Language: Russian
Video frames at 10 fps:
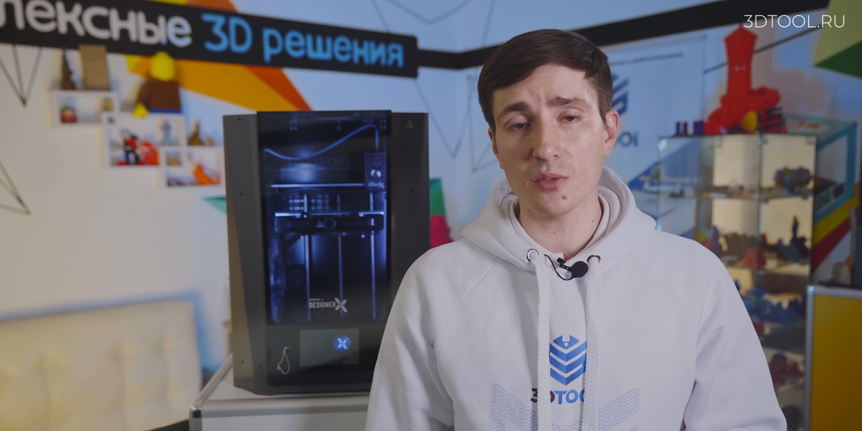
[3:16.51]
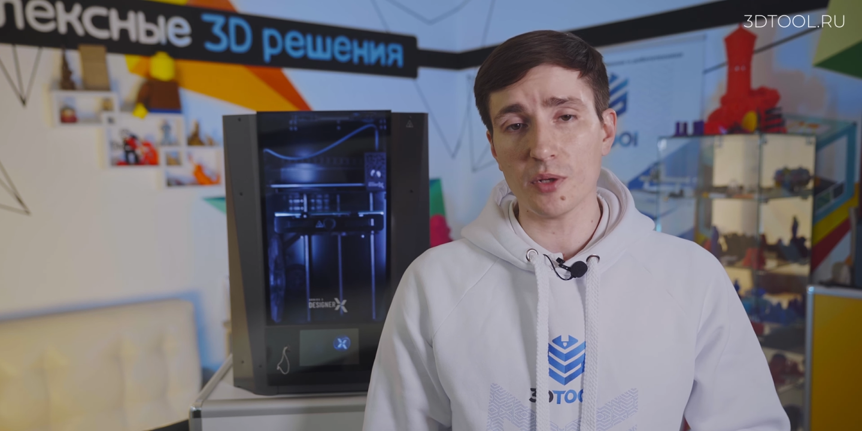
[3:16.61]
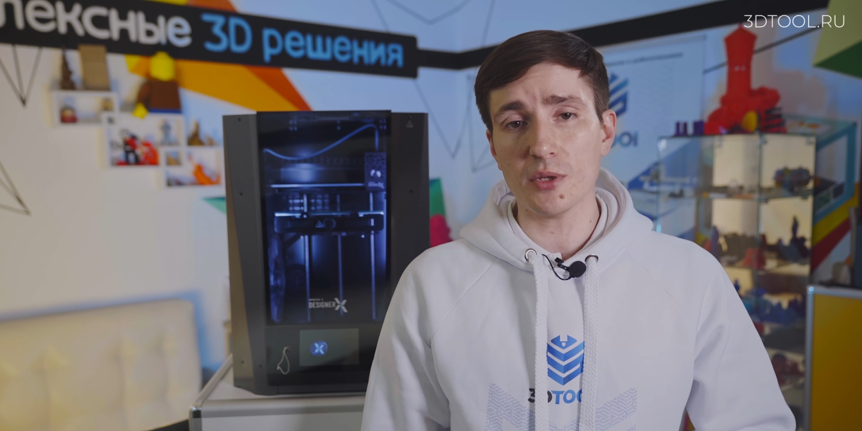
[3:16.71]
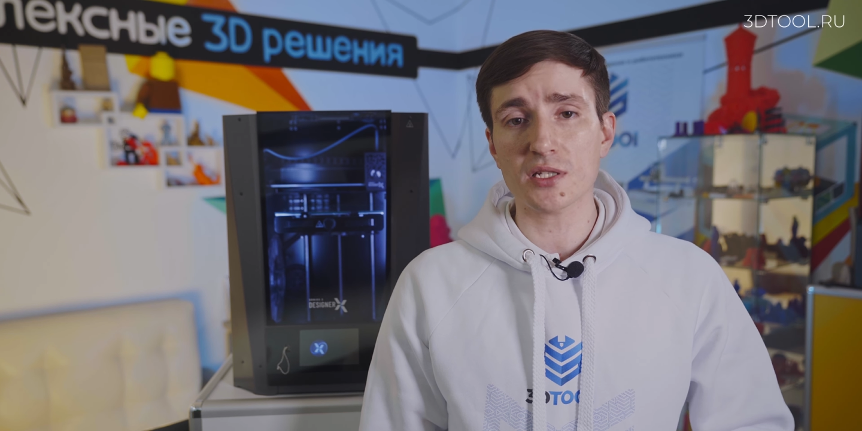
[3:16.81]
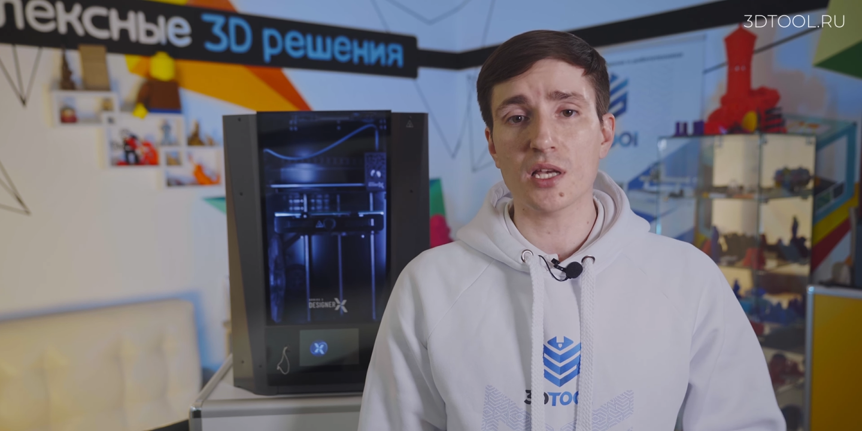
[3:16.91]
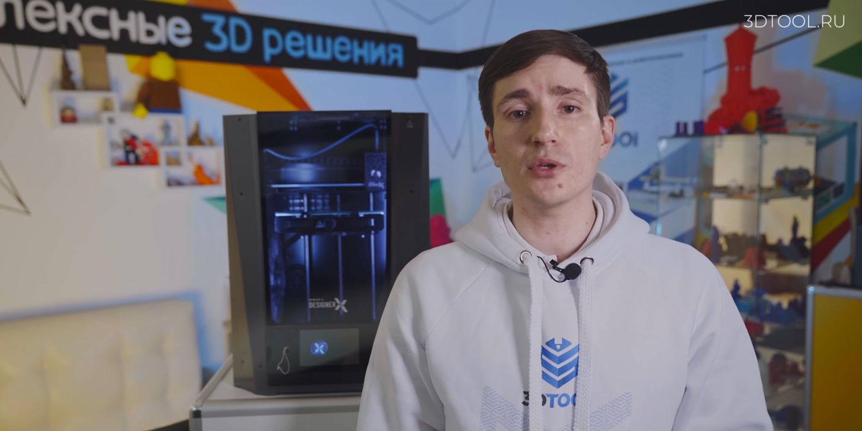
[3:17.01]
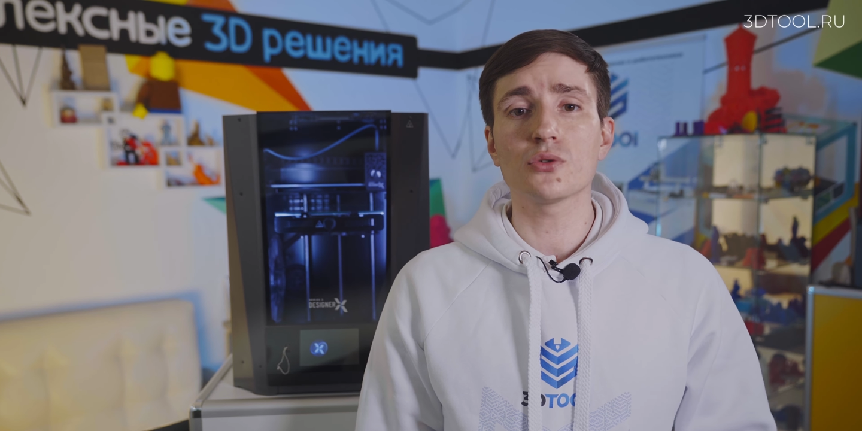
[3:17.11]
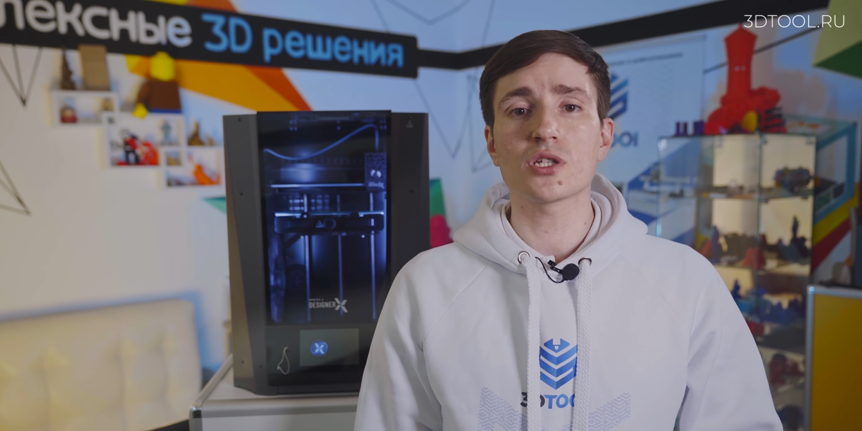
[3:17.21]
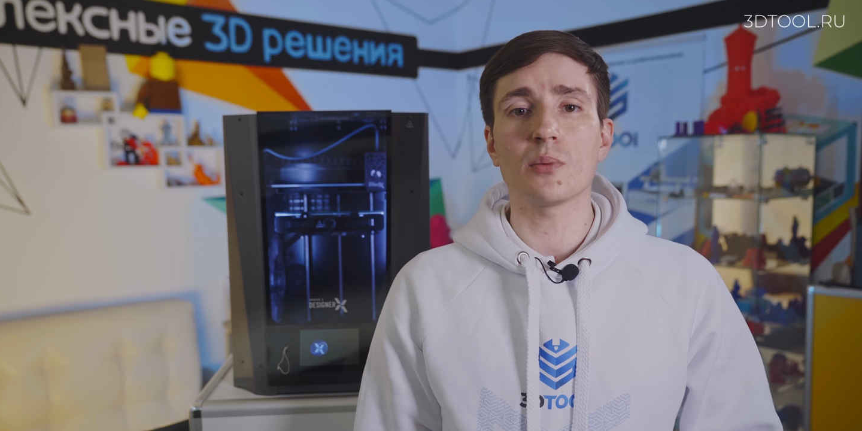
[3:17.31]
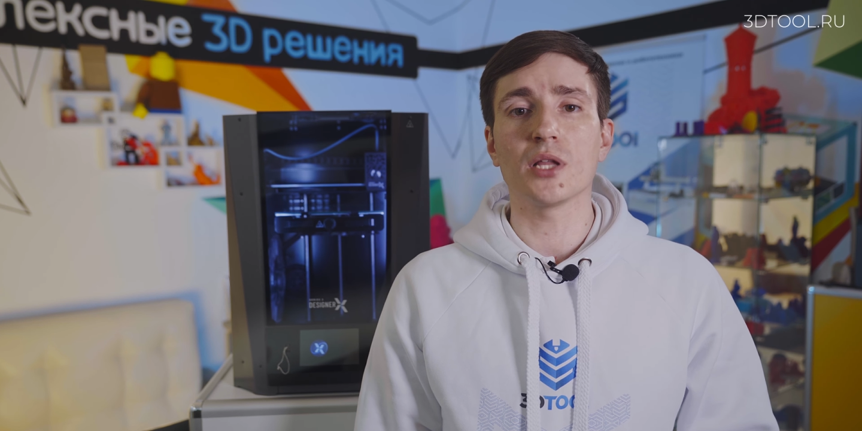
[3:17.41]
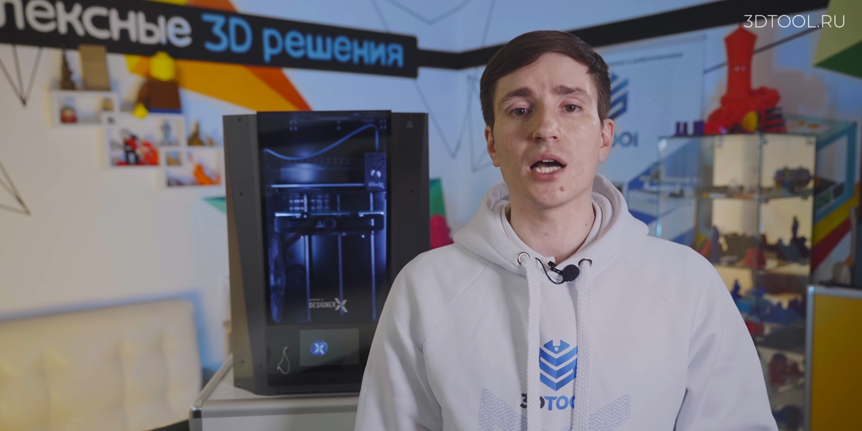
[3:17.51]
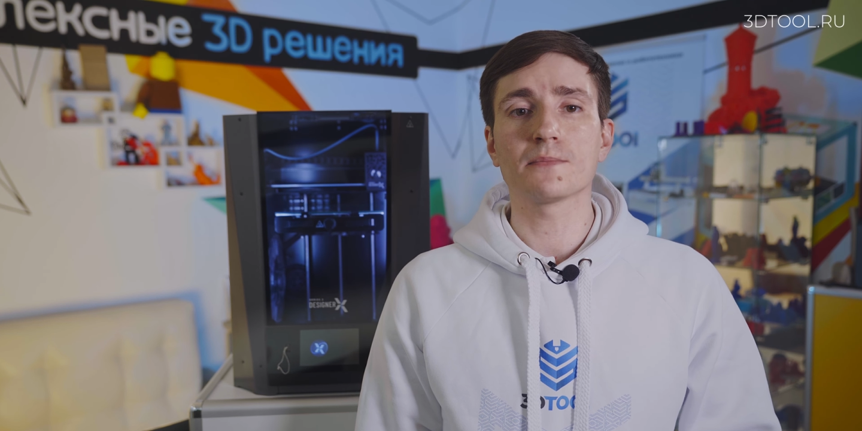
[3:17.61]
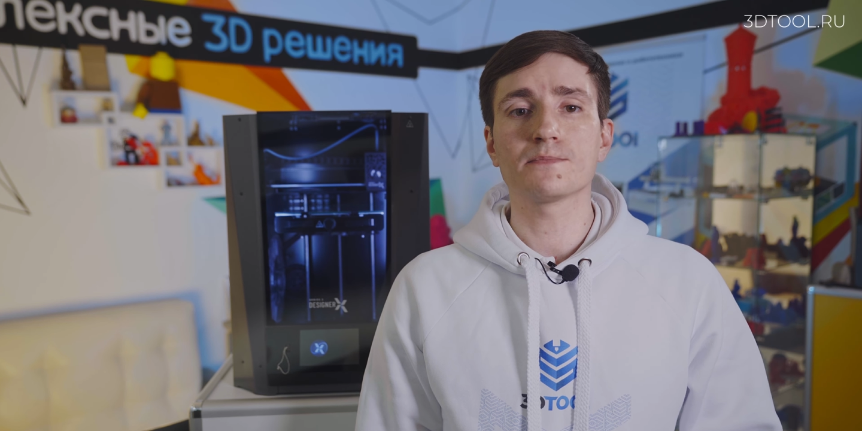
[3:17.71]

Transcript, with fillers: например, замену сопла.